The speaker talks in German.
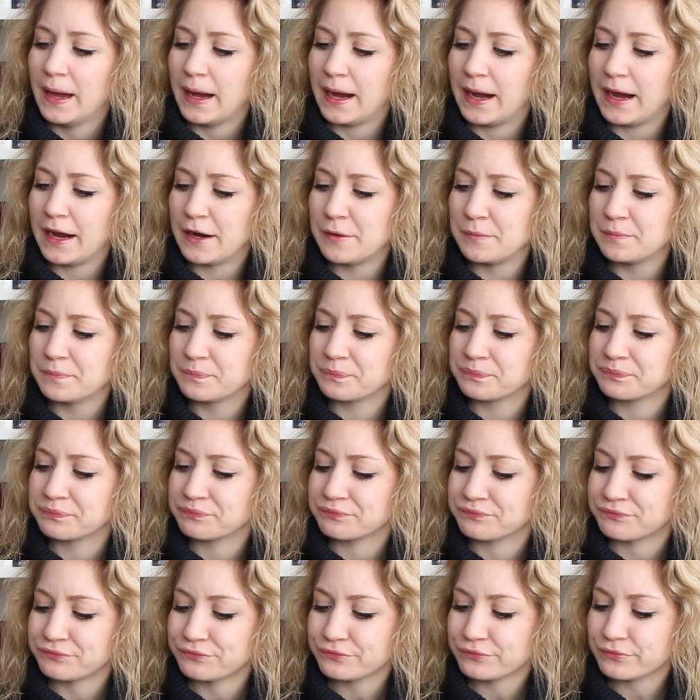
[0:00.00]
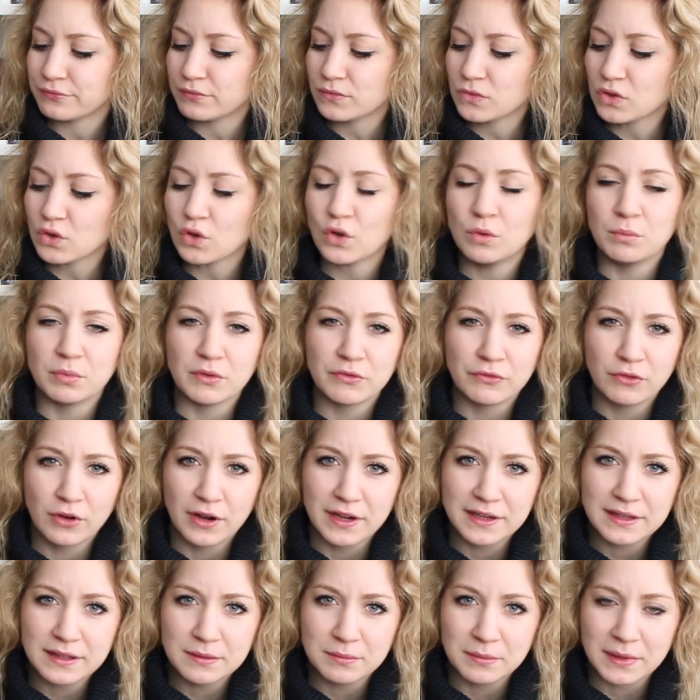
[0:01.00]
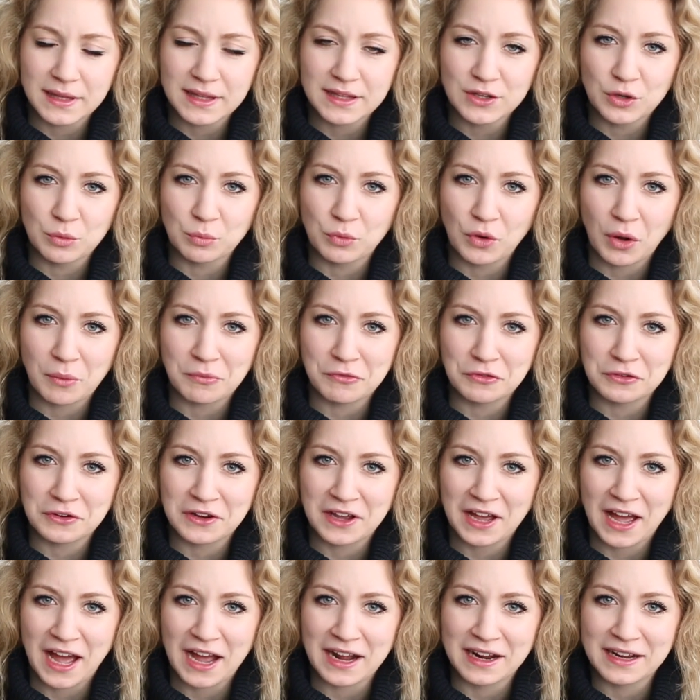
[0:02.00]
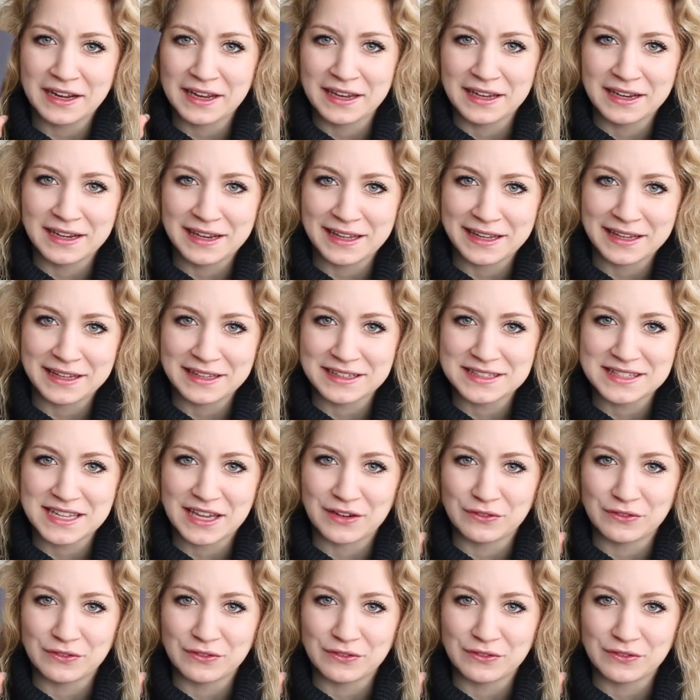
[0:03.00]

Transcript: Ähm, und bevor ich mich hier um Kopf und Kragen rege, lege ich es